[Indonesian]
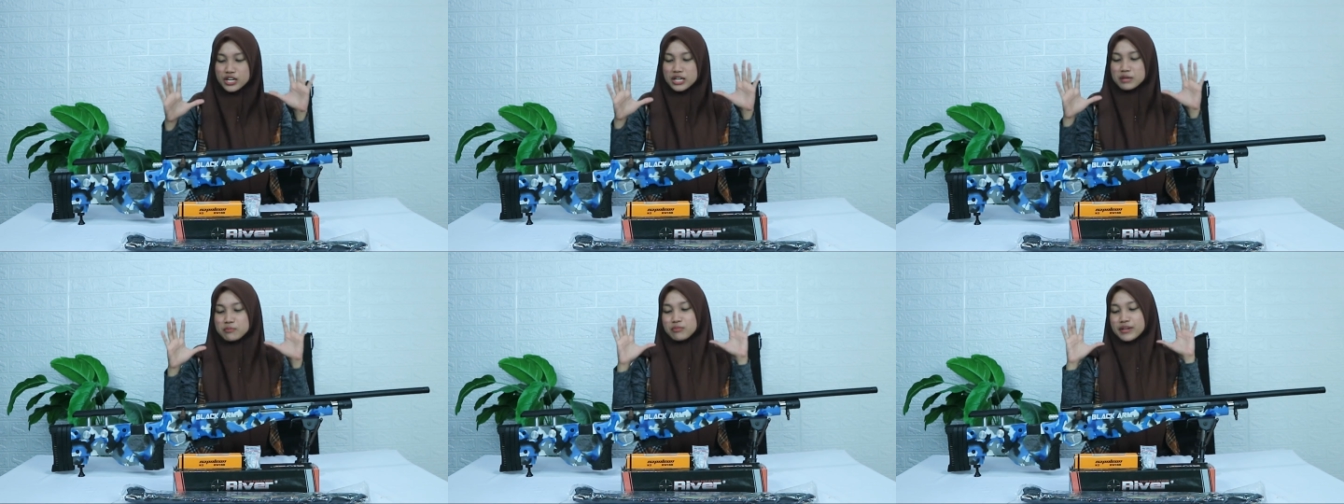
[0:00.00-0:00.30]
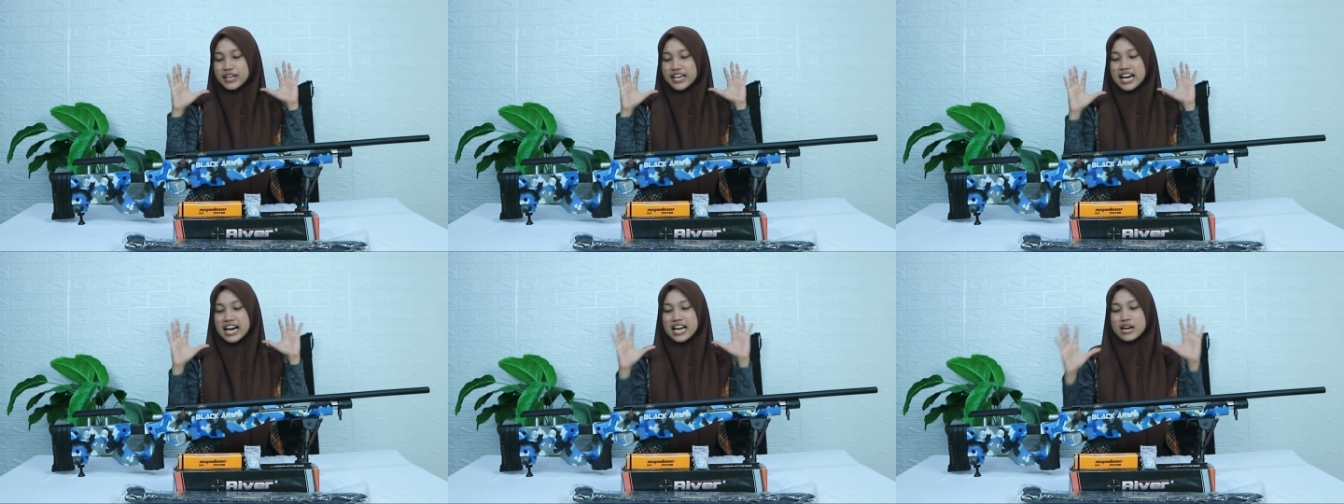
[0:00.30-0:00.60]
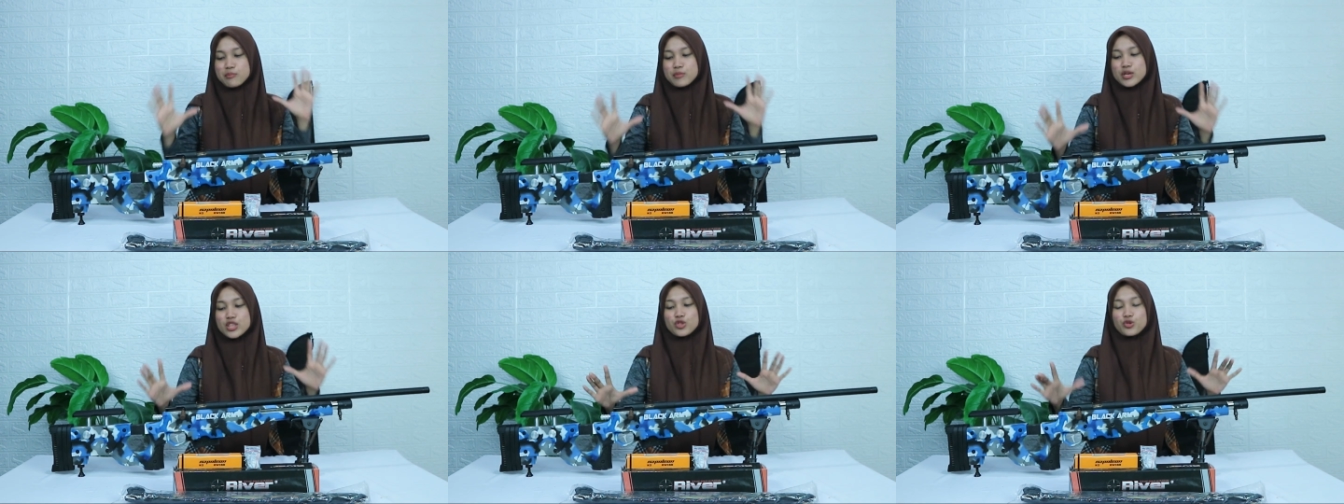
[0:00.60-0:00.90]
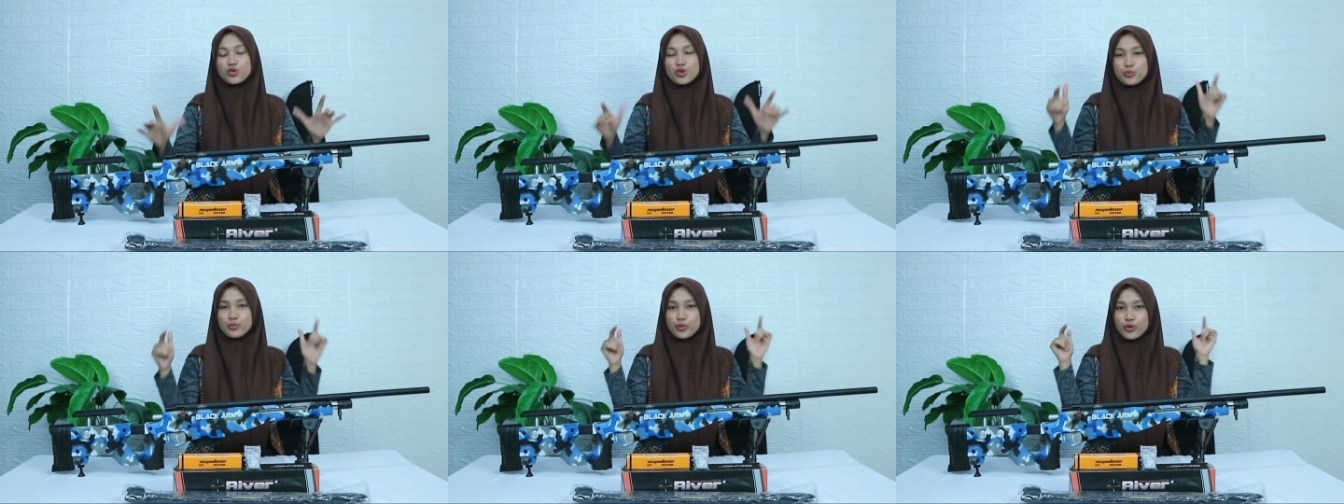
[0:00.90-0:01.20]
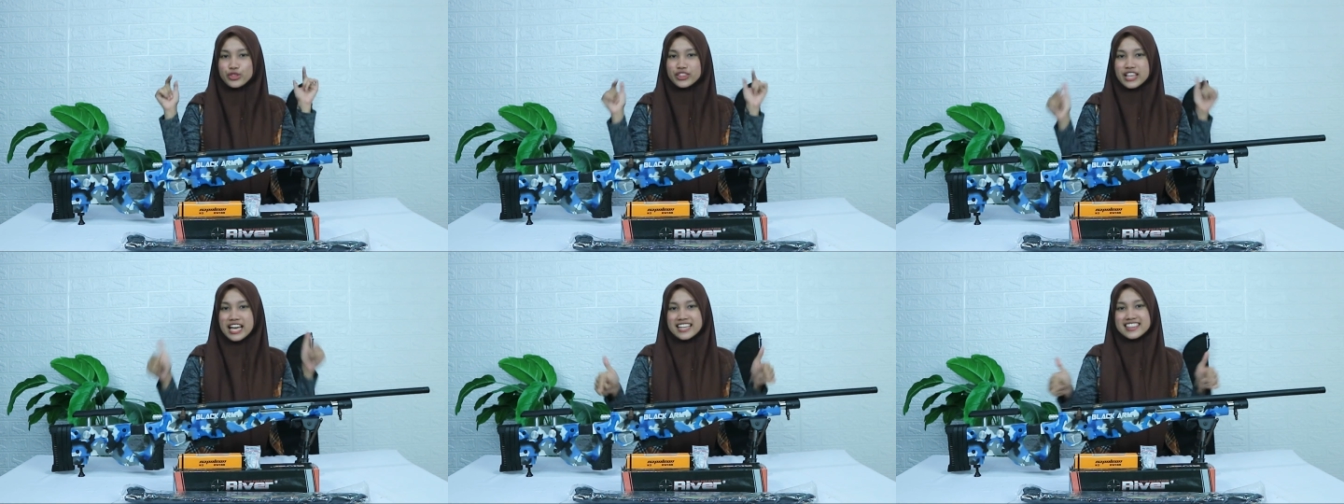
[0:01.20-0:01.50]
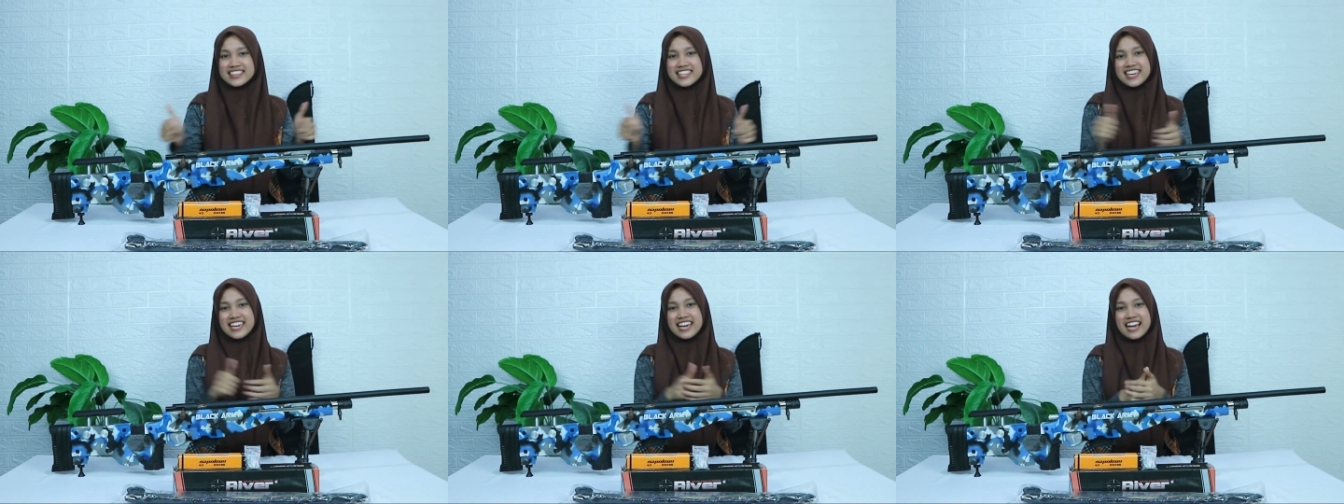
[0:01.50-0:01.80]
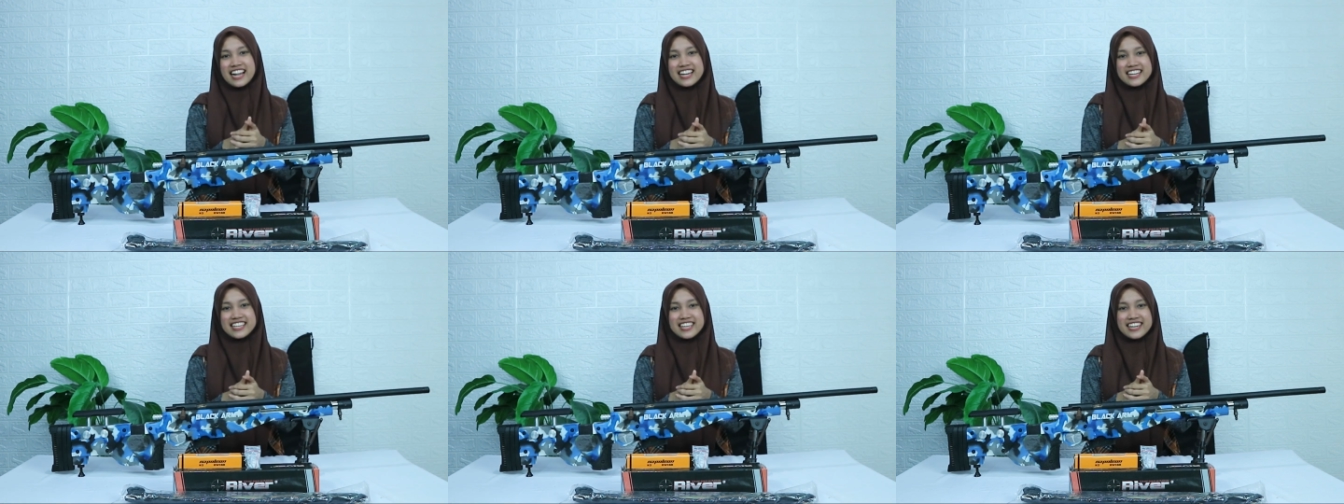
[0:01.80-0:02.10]
Ruger Black Army Turbo
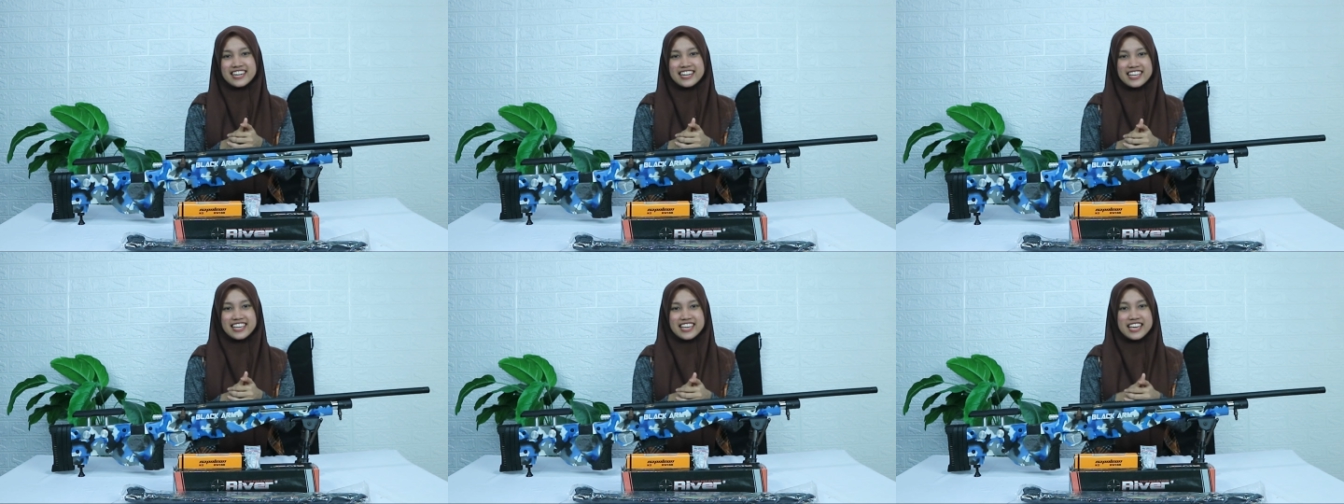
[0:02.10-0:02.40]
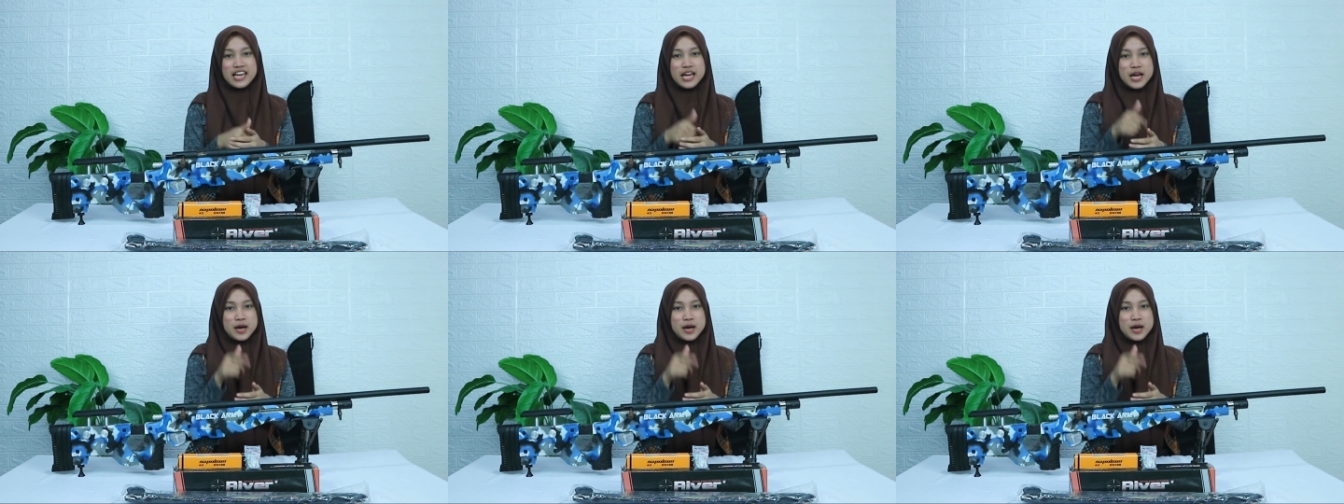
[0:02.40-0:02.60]
taktikal ini